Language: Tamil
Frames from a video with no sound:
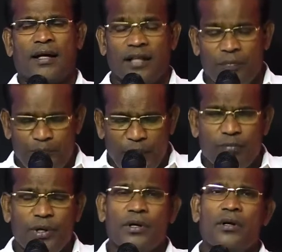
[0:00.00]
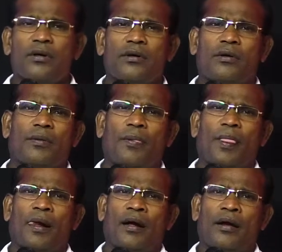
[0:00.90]
அதன் பின்பு
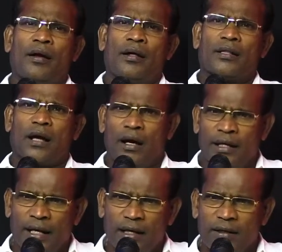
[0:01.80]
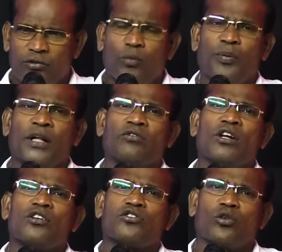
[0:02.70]
தானியல்
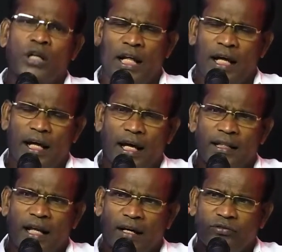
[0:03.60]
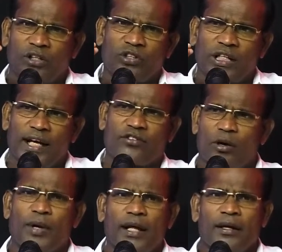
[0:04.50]
சொப்பனத்தில் சொன்ன அந்த அர்த்தத்துக்கு
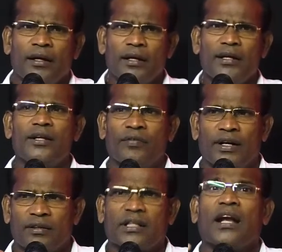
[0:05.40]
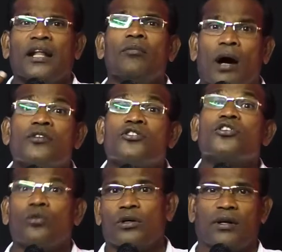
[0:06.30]
ஏற்றபடி இவன் தன்னை
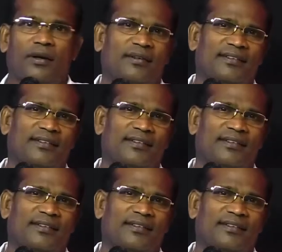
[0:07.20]
மாற்றிக்கொள்கிறான்